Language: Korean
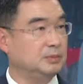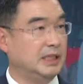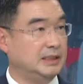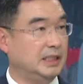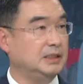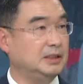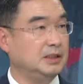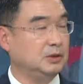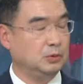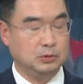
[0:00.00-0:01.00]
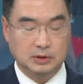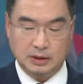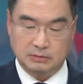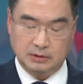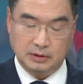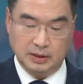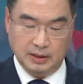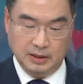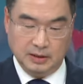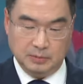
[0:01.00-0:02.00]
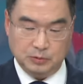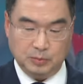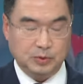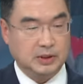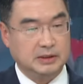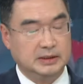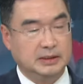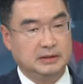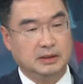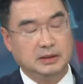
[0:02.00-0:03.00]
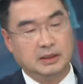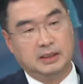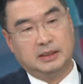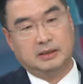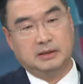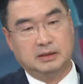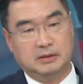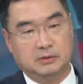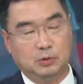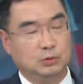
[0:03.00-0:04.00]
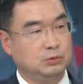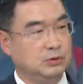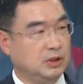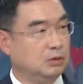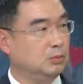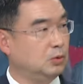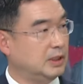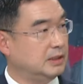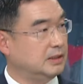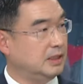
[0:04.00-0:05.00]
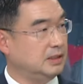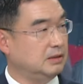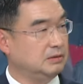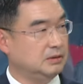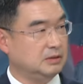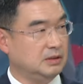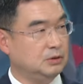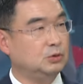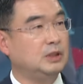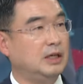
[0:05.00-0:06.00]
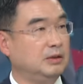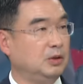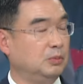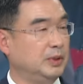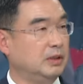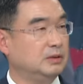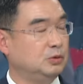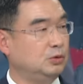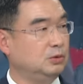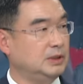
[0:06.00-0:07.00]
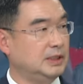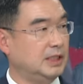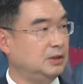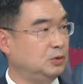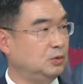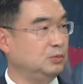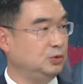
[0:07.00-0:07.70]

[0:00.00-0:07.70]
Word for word: 자제하시는 게 좋을 것 같고요. 무엇보다 이제 저희가 어, 호우 경보라든가 이런 특수 상황이 오면 출 출근 시간을 조금